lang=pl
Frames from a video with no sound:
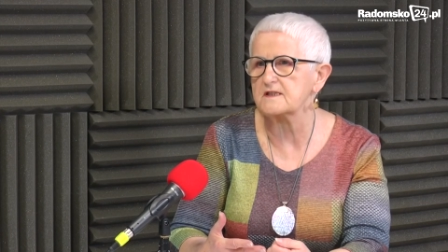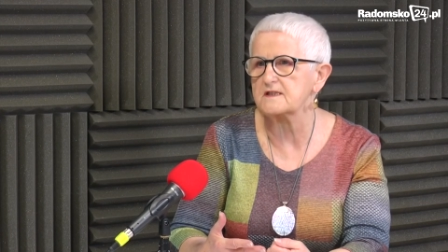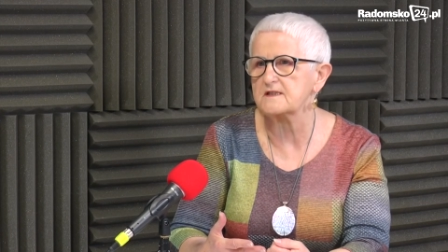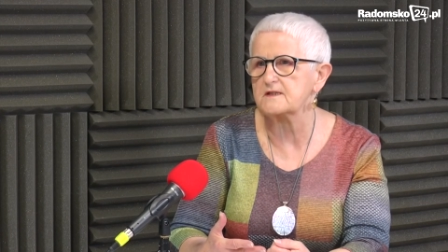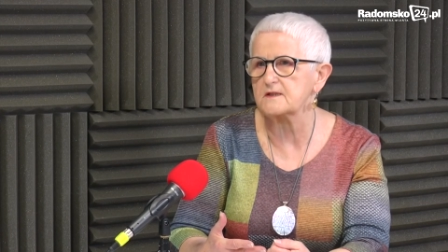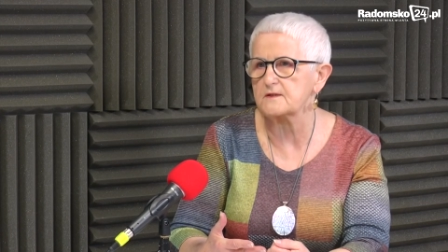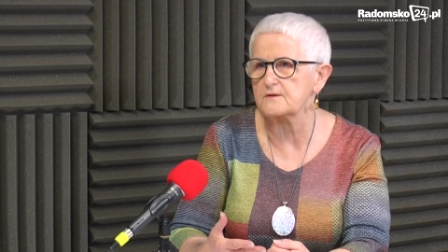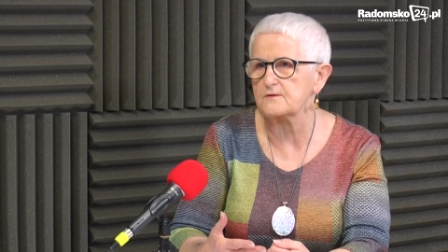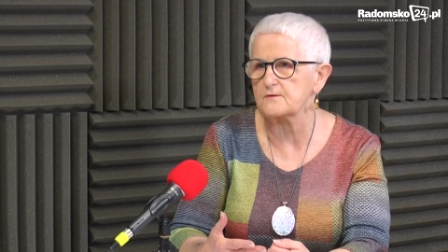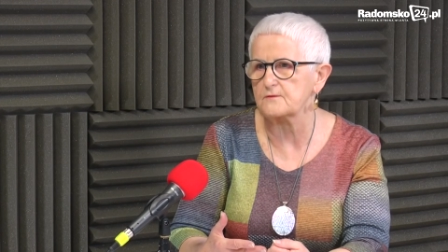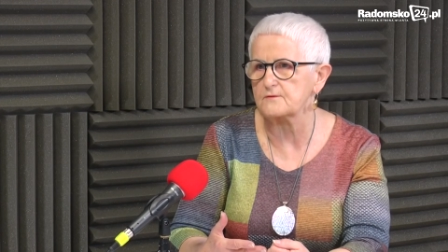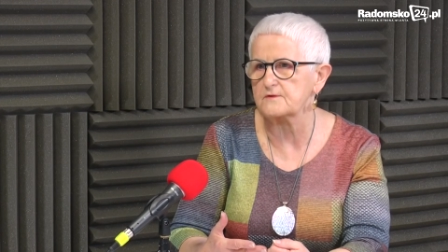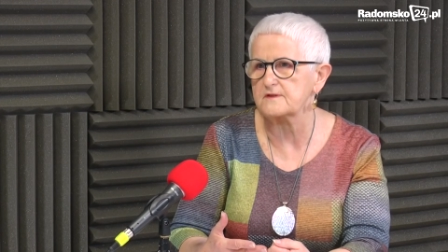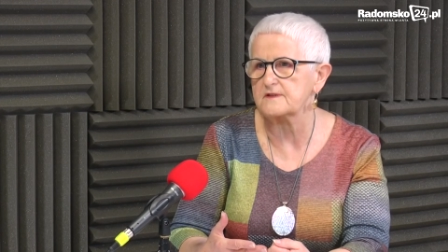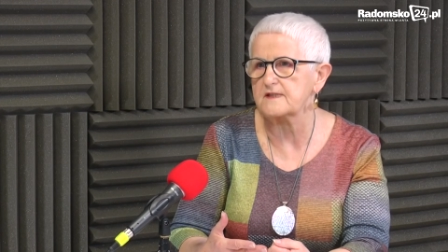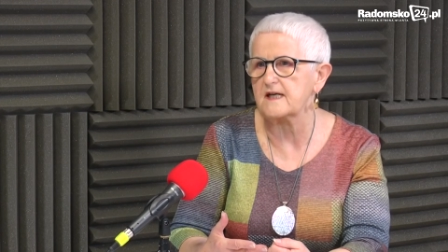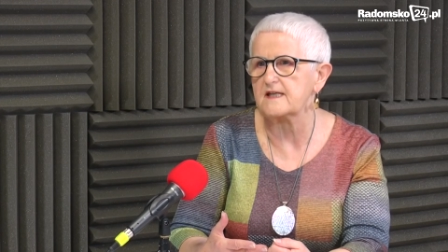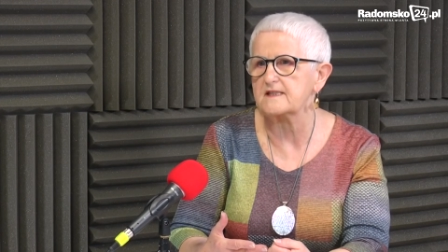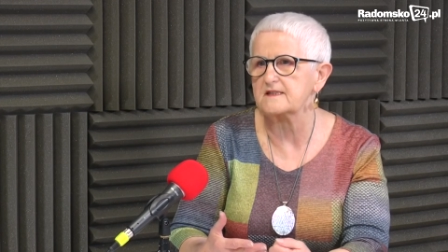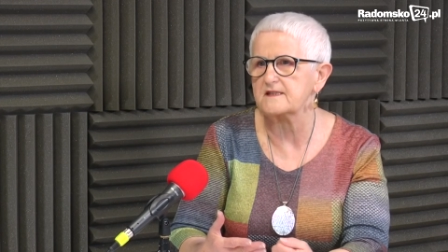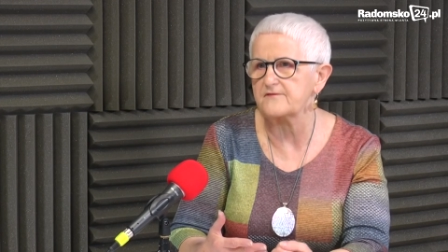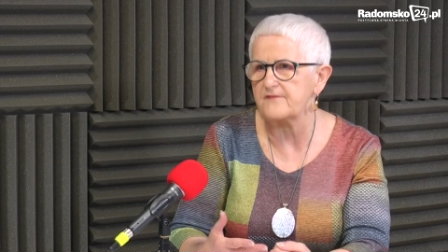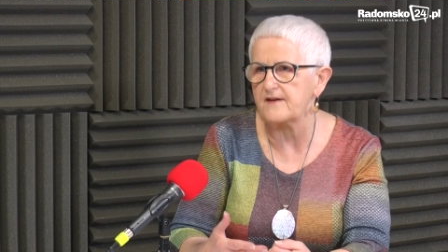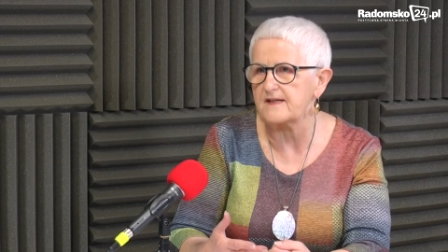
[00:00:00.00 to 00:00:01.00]

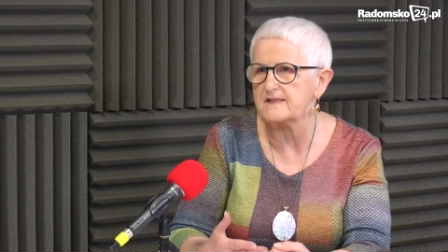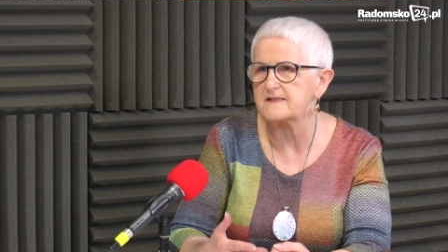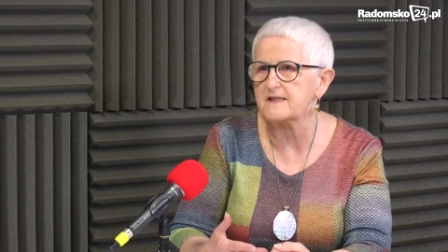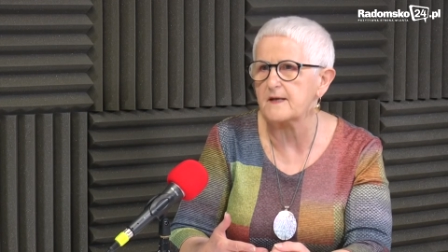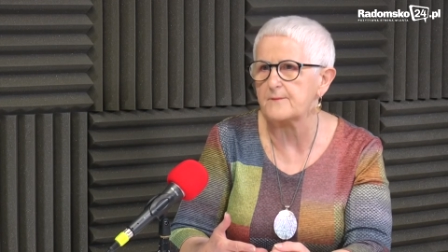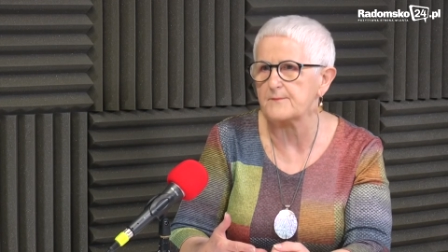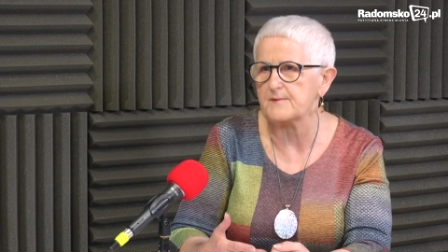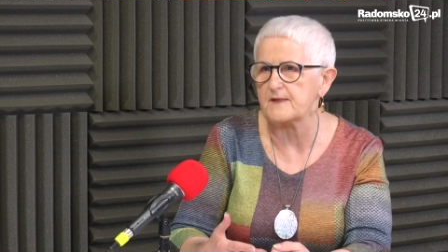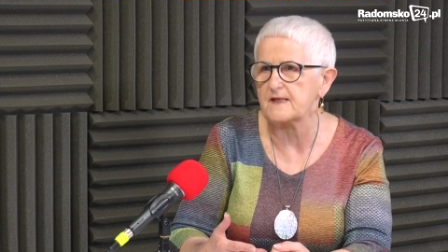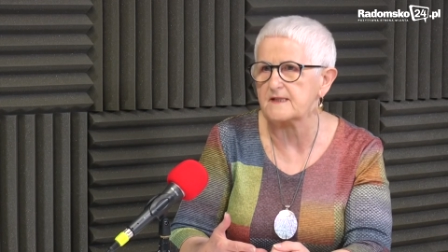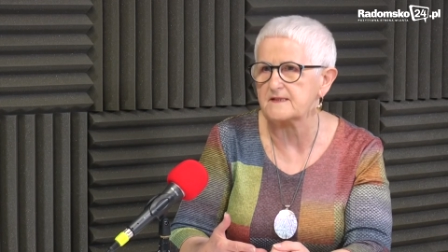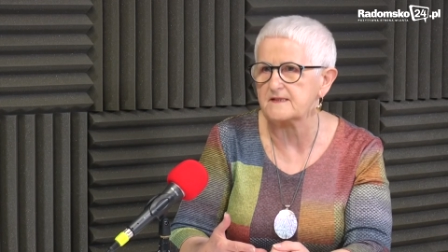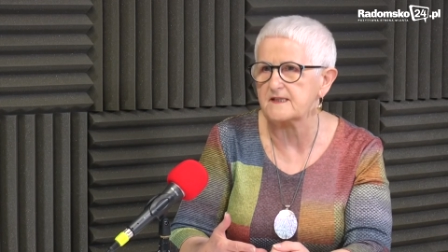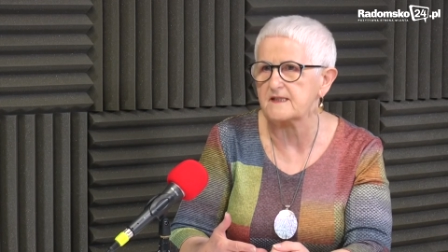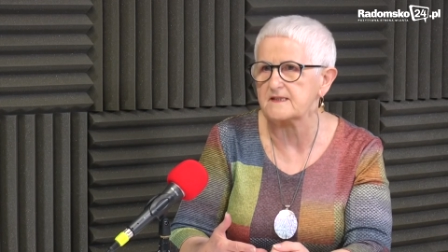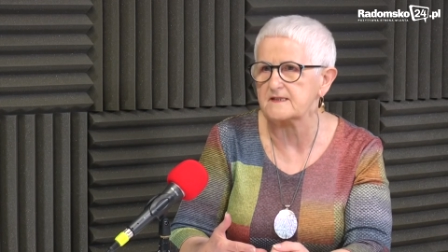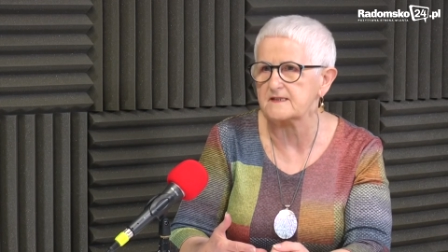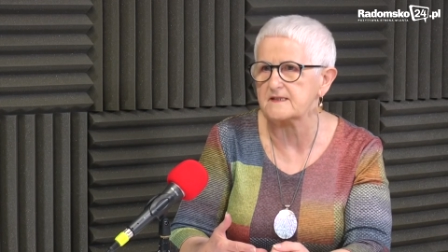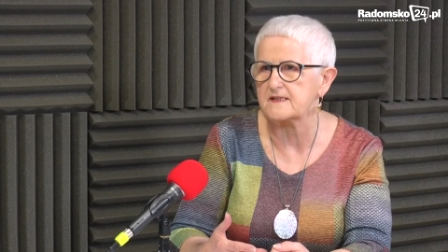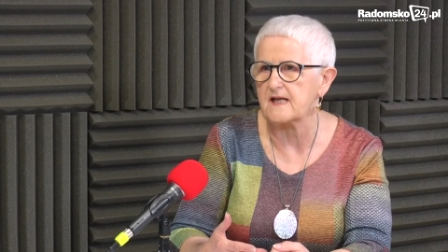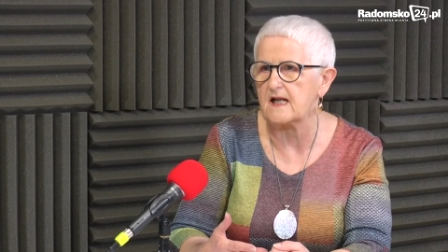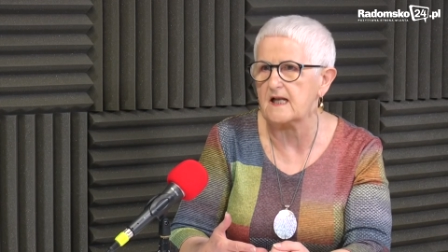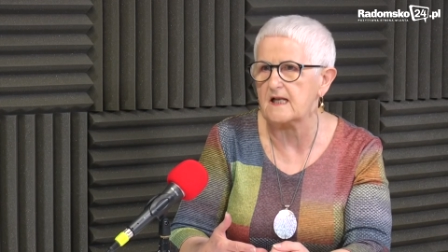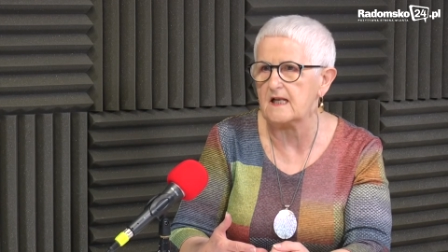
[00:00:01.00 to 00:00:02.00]
instytucjach trwa ta praca
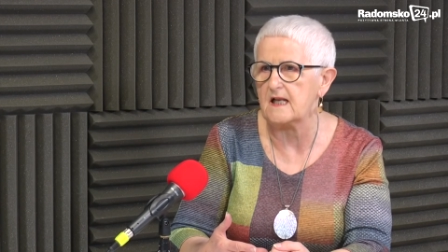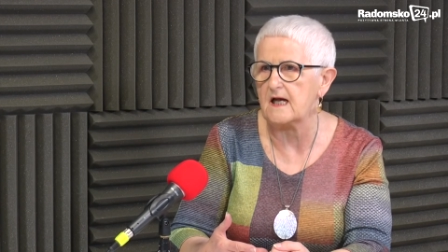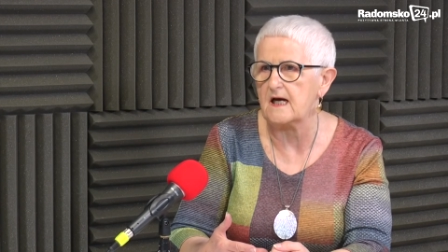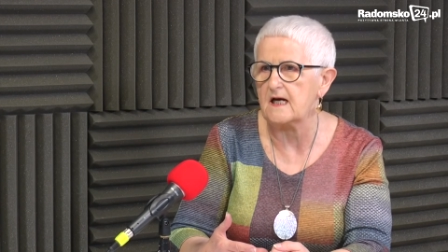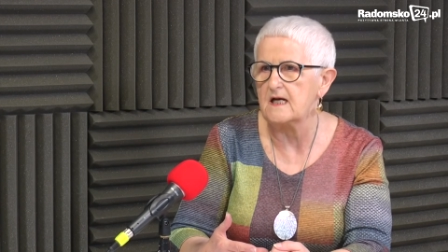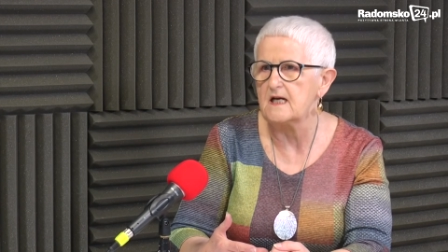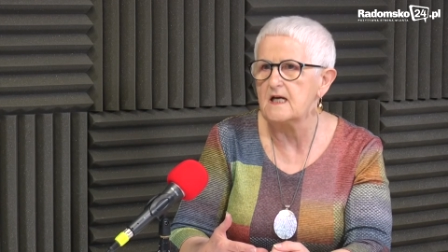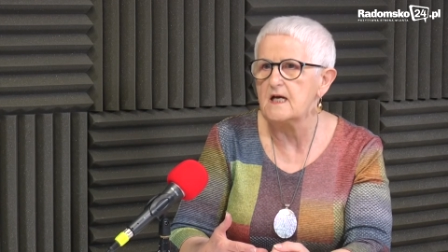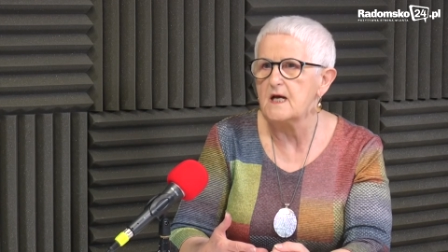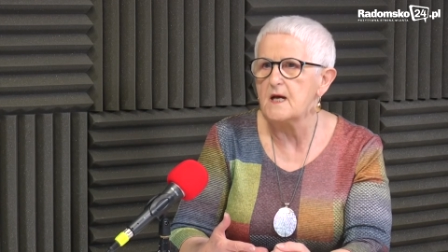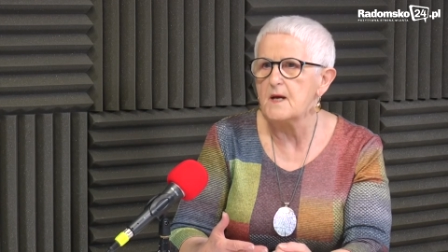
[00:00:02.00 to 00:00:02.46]
zdalna.